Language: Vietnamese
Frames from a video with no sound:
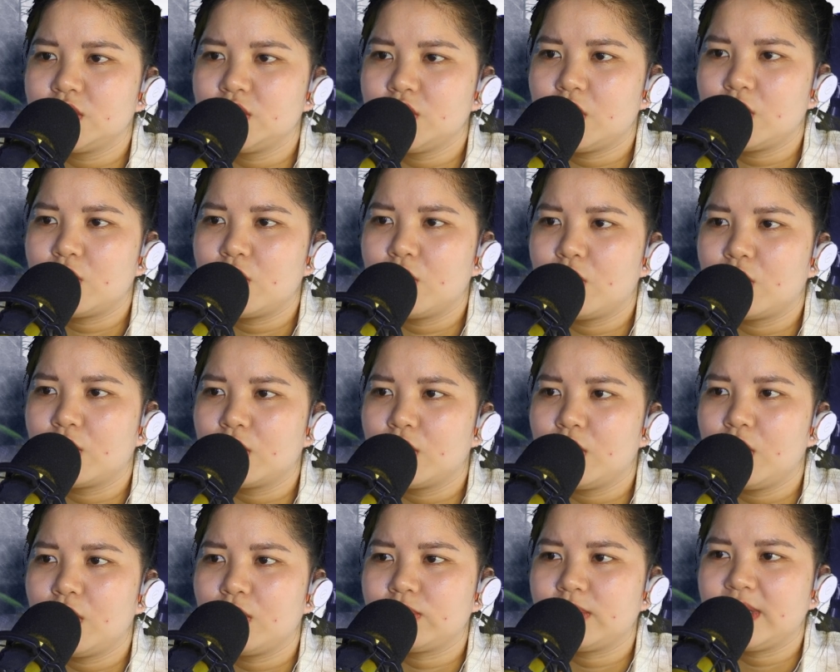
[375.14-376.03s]
Rốt cuộc
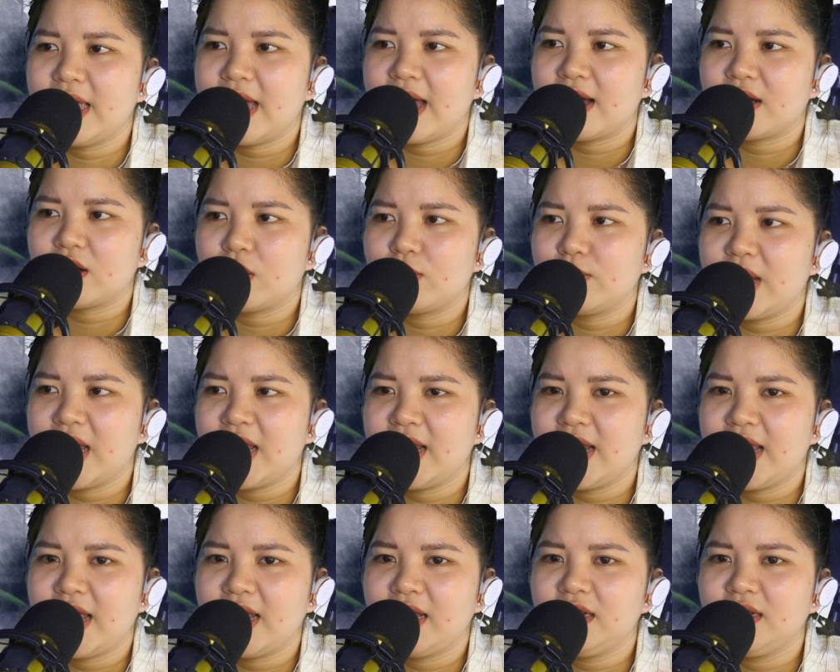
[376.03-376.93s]
Lục Gia không
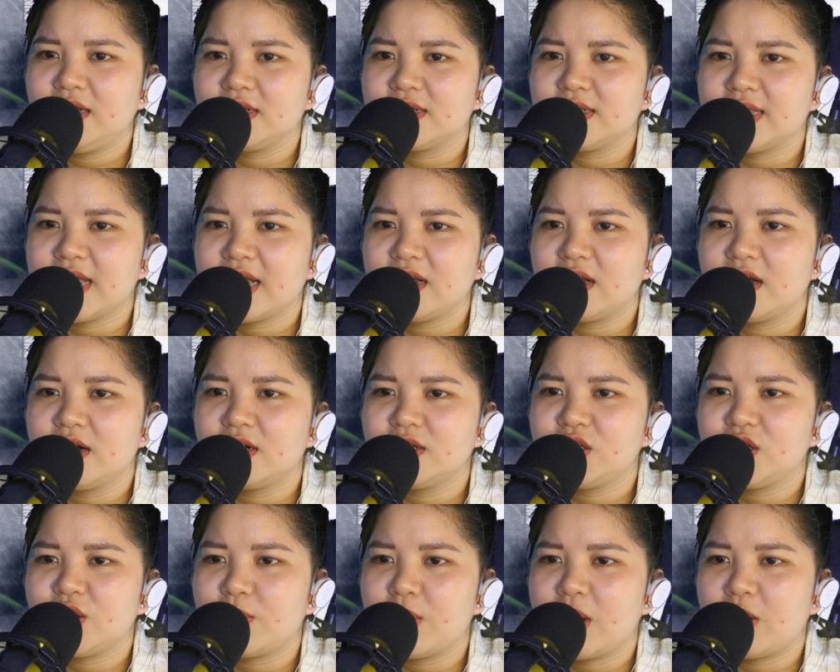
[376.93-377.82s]
đè nén được sát
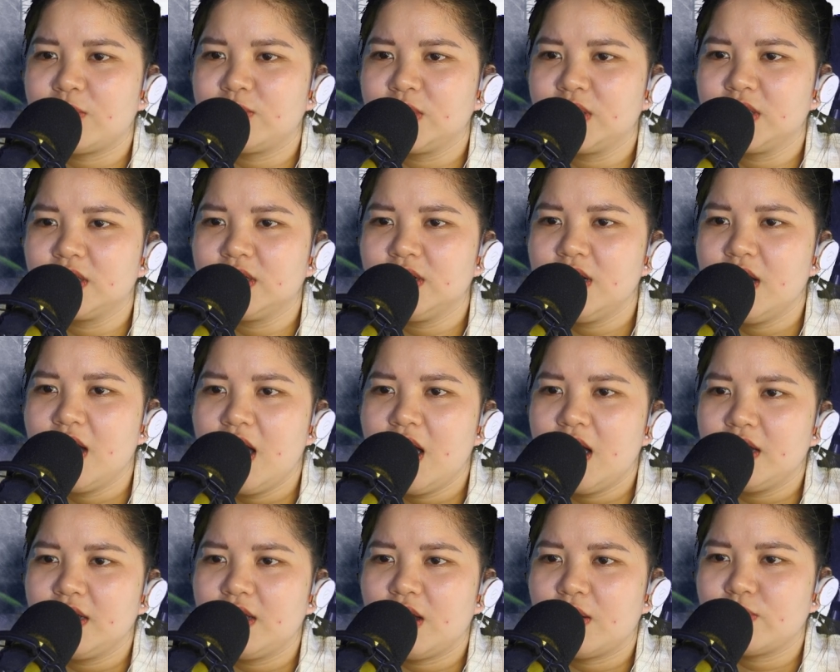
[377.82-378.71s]
cơ trong lòng nữa,
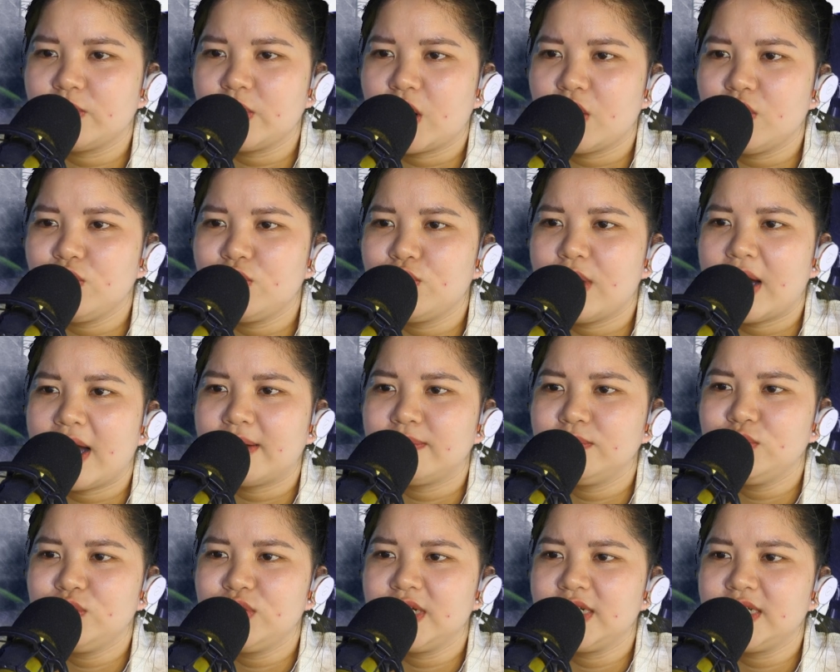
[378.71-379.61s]
giọng nói u
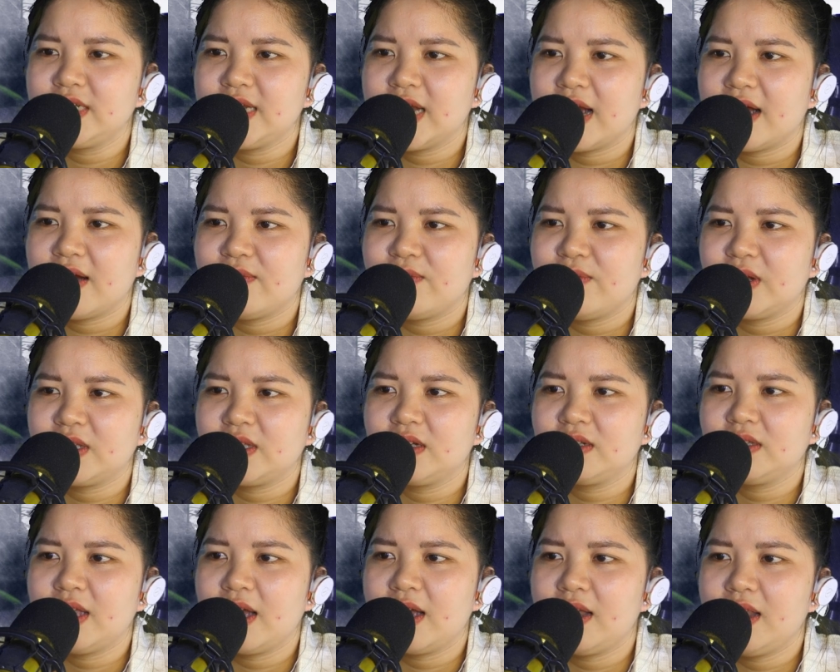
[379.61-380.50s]
ám truyền ra và
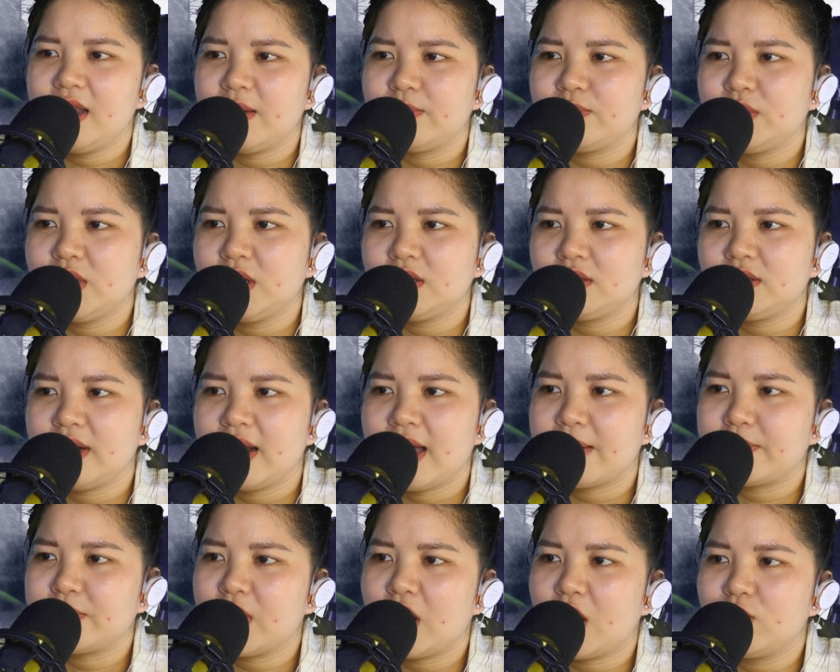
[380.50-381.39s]
thân thể lập tức
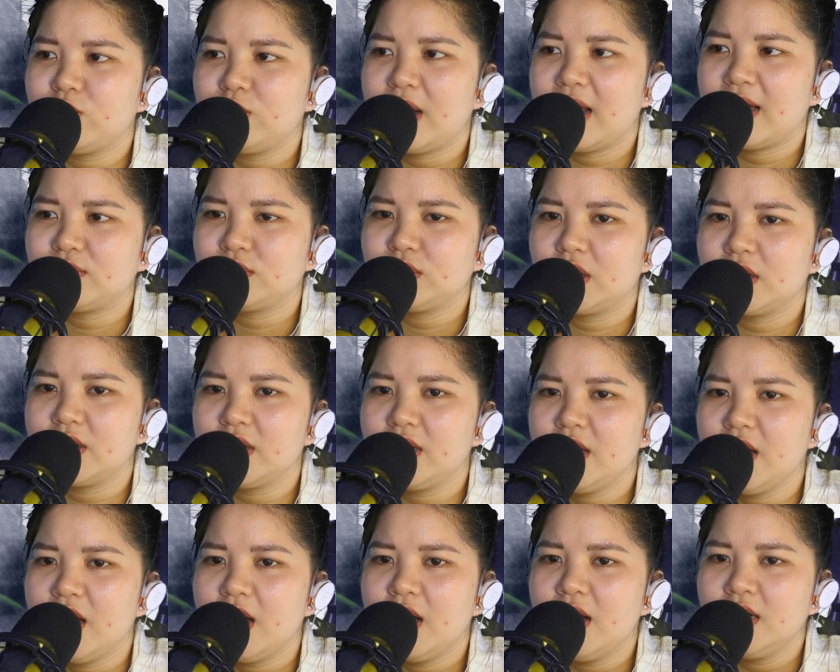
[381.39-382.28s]
đạp không lao
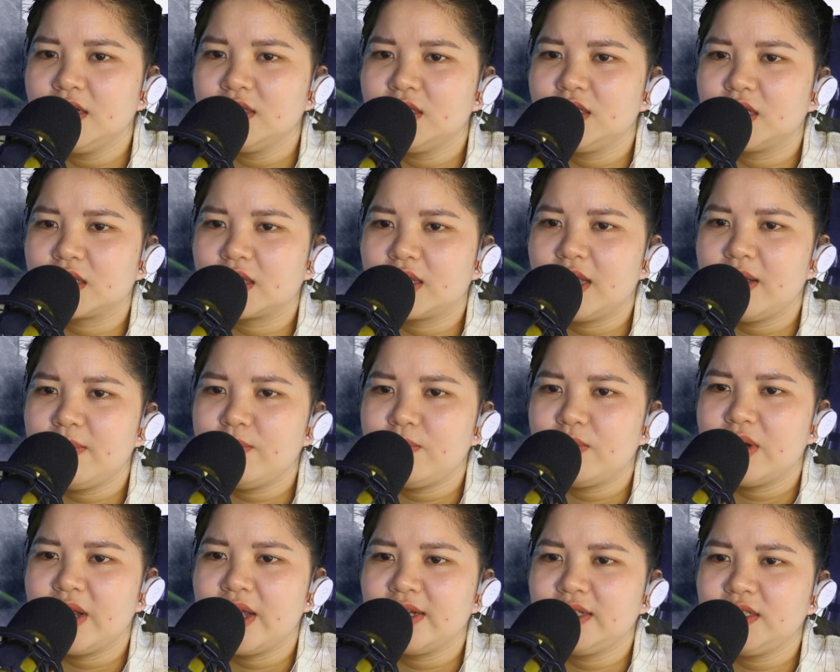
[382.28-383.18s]
tới, trực tiếp
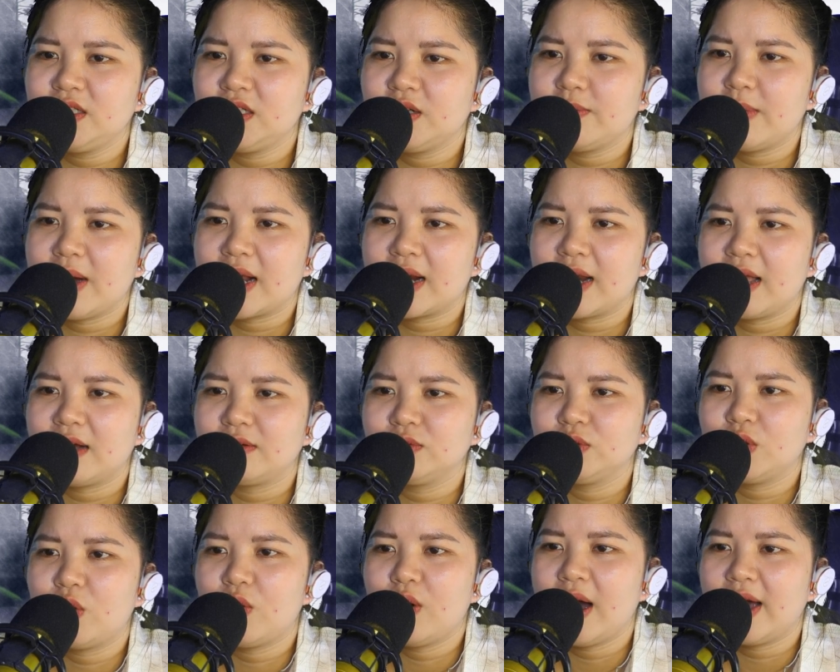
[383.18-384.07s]
đến trước mặt lão
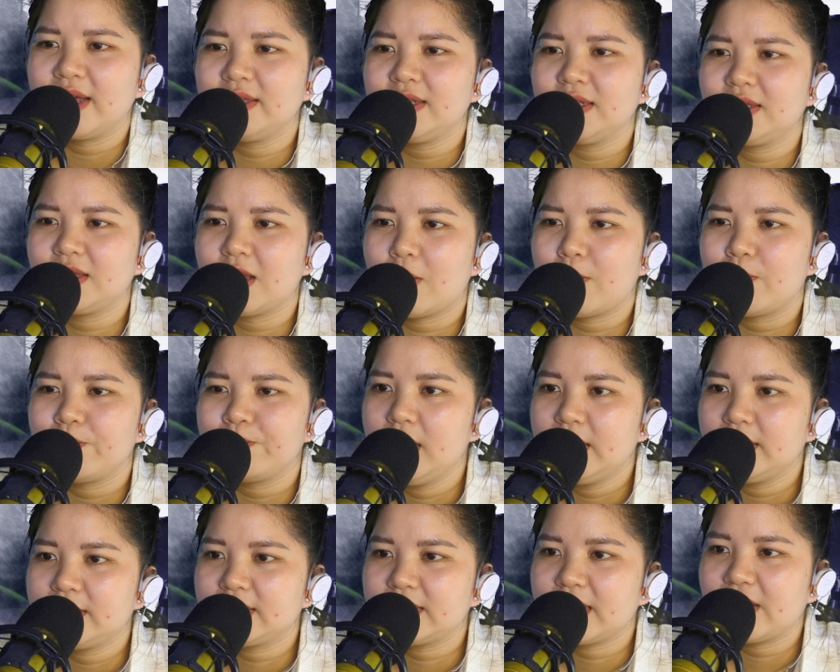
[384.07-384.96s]
tổ hải tinh tộc,
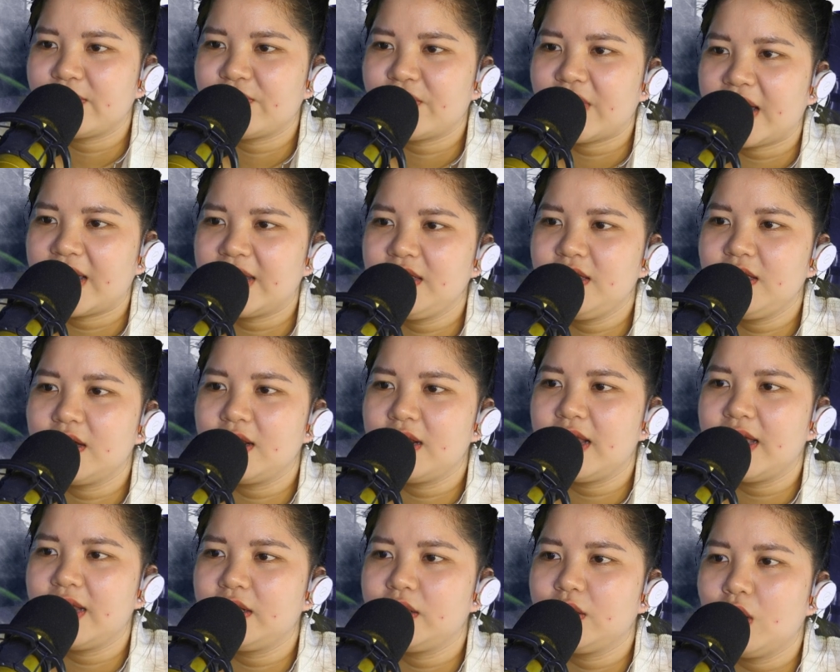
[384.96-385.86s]
tay phải giơ
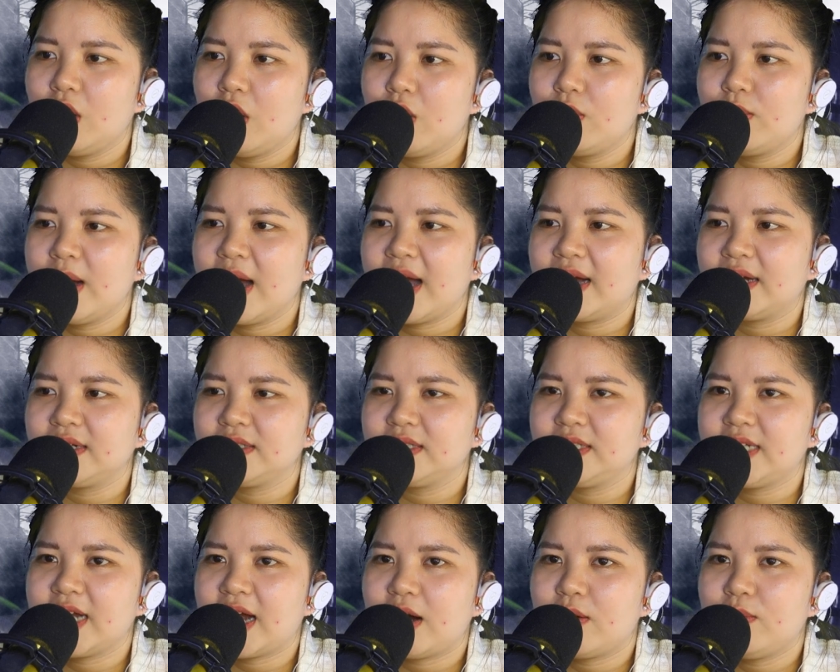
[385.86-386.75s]
lên hung hăng
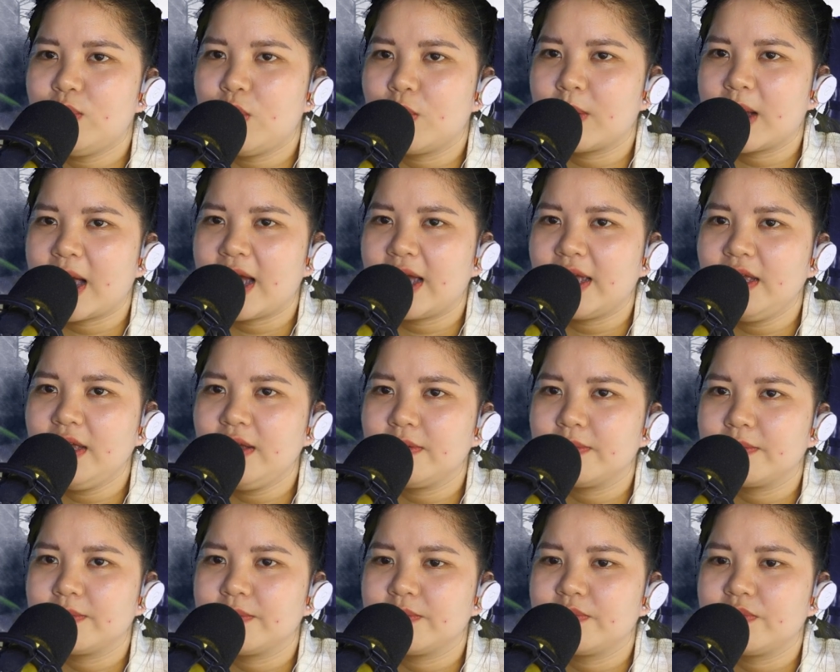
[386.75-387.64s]
trảo một cái.
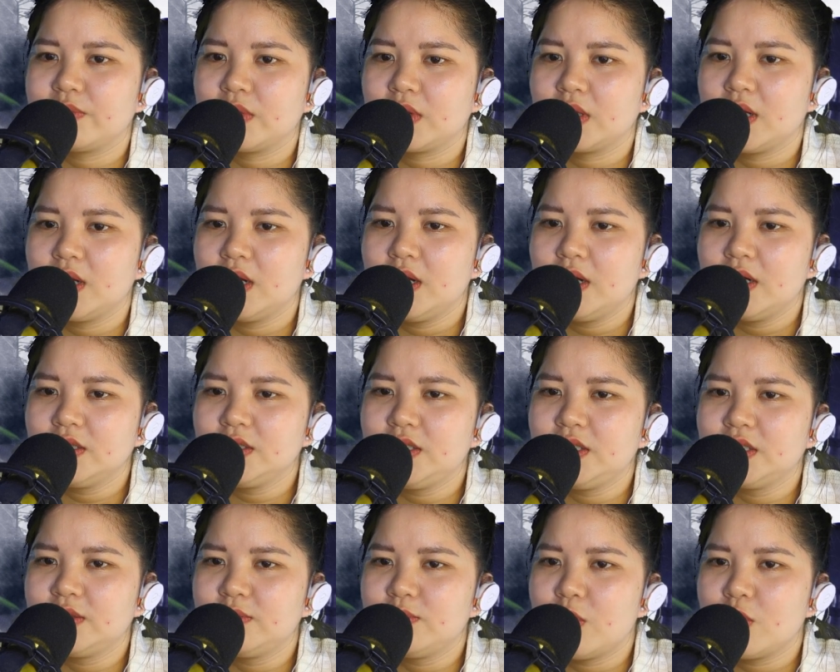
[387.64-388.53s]

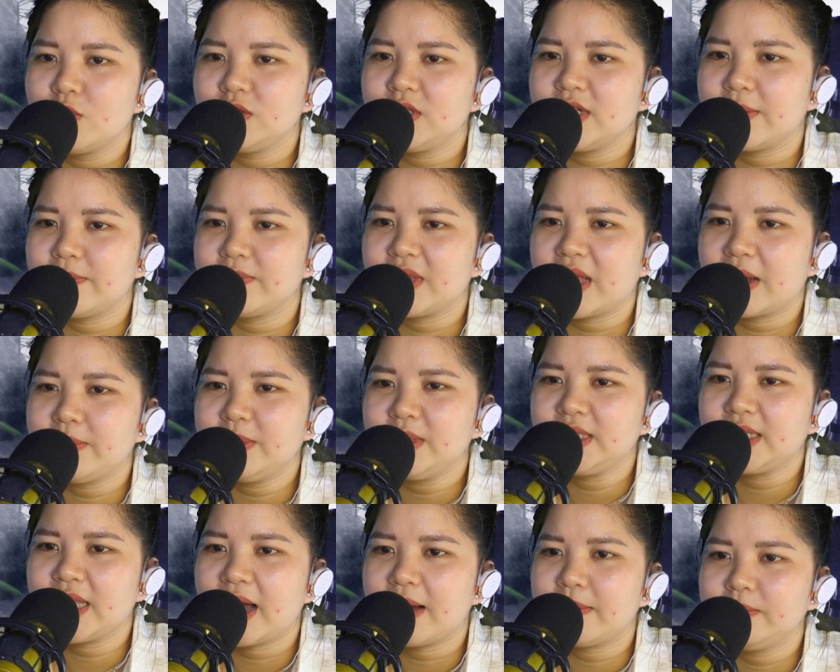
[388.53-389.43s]
Chương
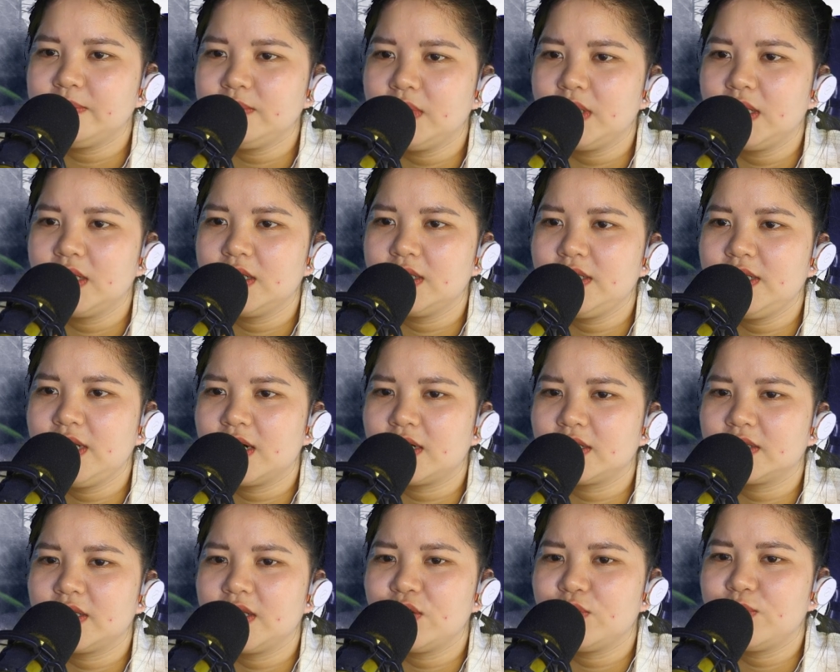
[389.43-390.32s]
488: Lửa
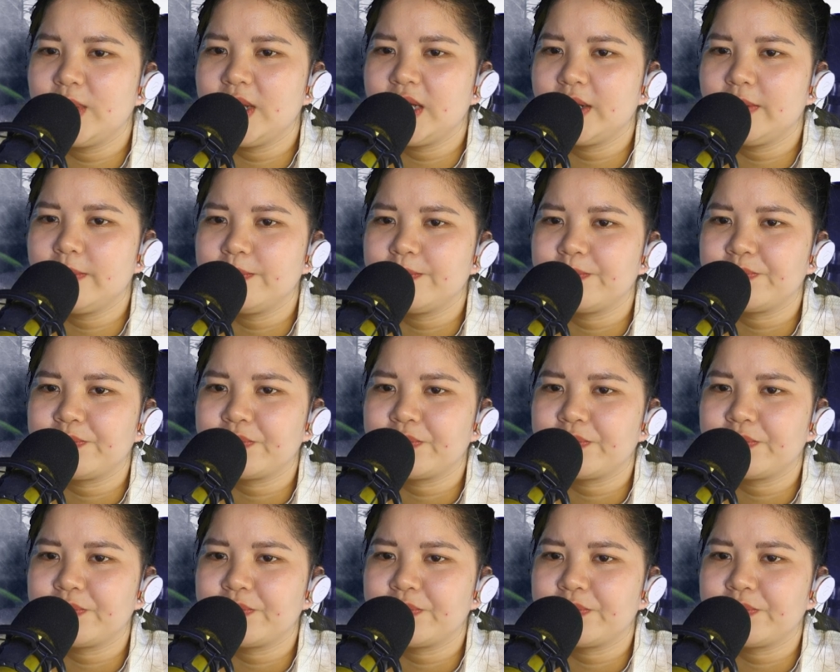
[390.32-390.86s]
giận thiêu biển.